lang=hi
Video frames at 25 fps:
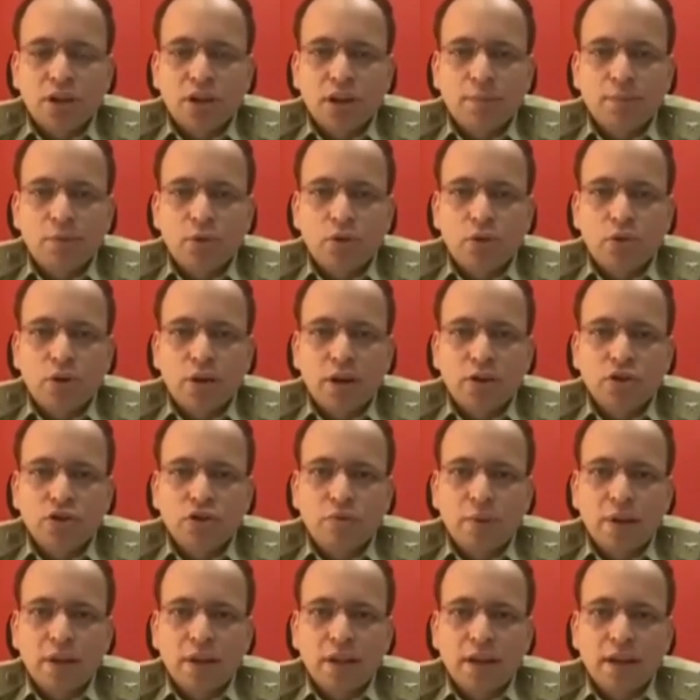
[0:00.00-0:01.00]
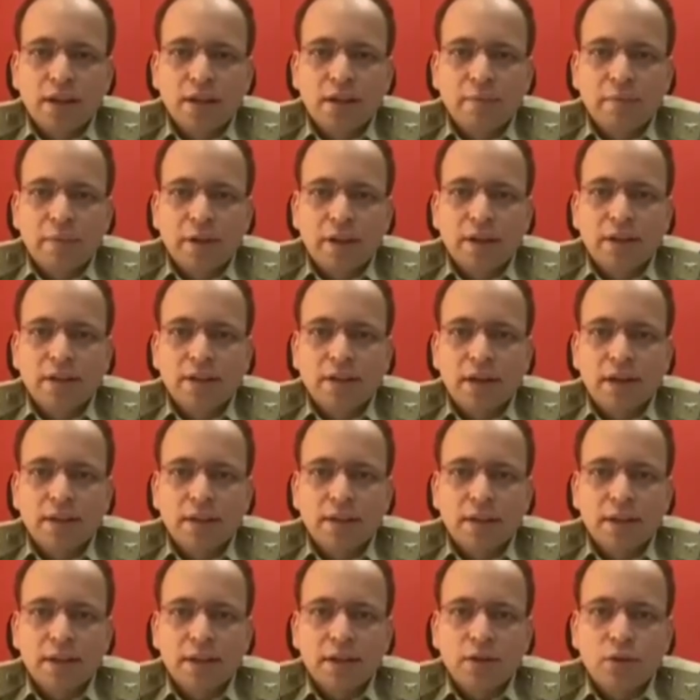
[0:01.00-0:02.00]
कम लोग हैं जो ईमानदारी से मेहनत करते
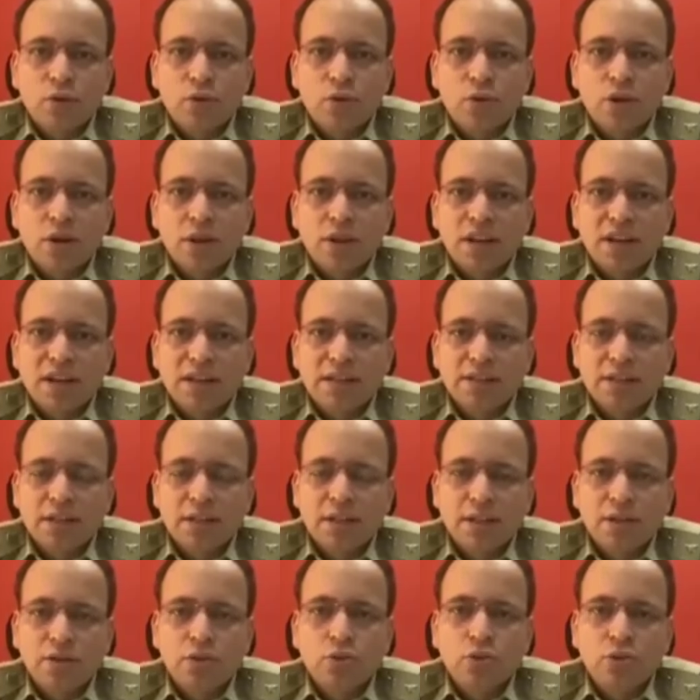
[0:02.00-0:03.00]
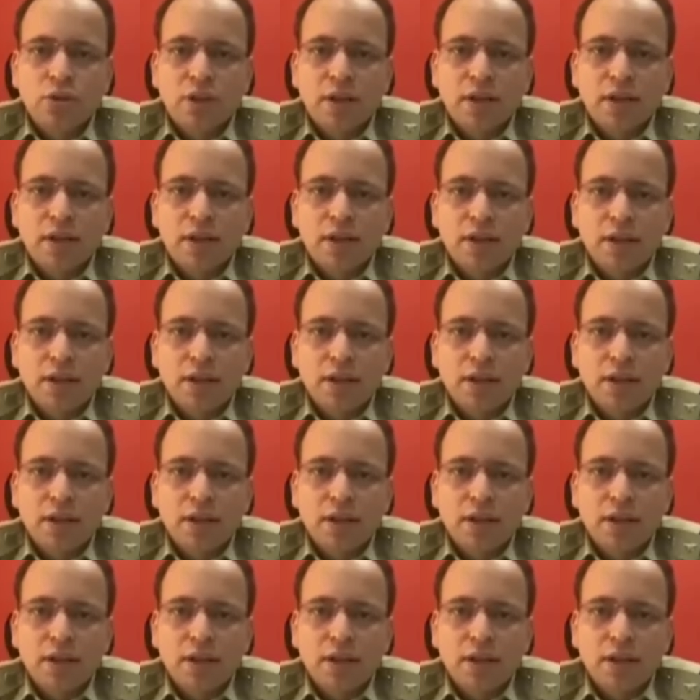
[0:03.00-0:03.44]
हैं और उनका सिलेक्शन नहीं होता है